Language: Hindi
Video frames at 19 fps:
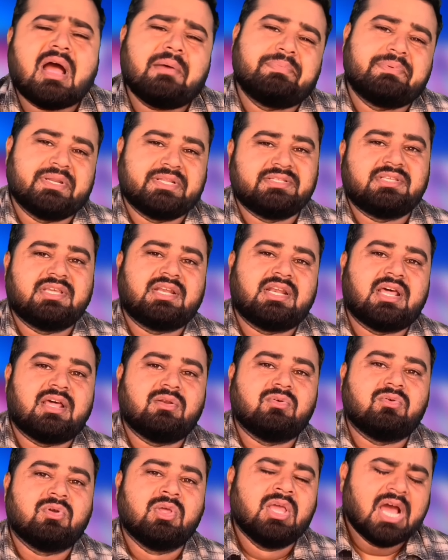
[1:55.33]
आप टेंशन ना
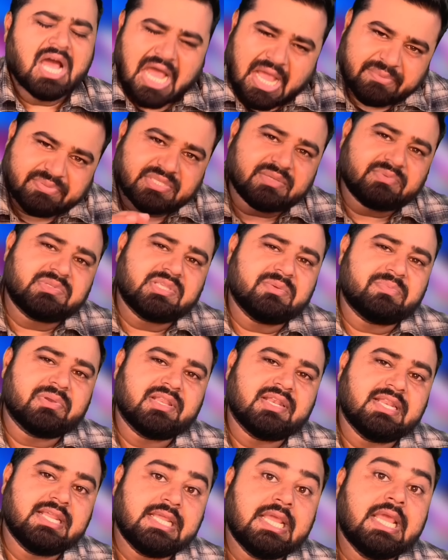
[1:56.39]
लो आप सबसे
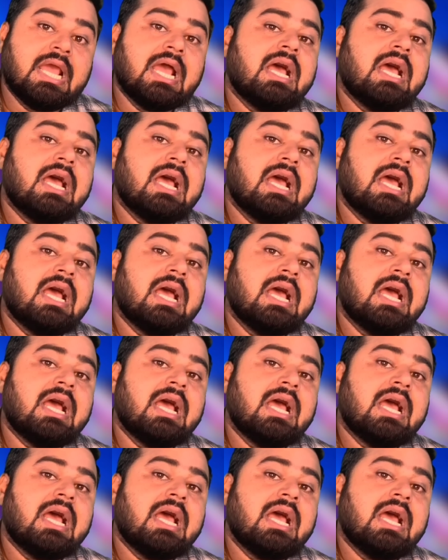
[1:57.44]
पहले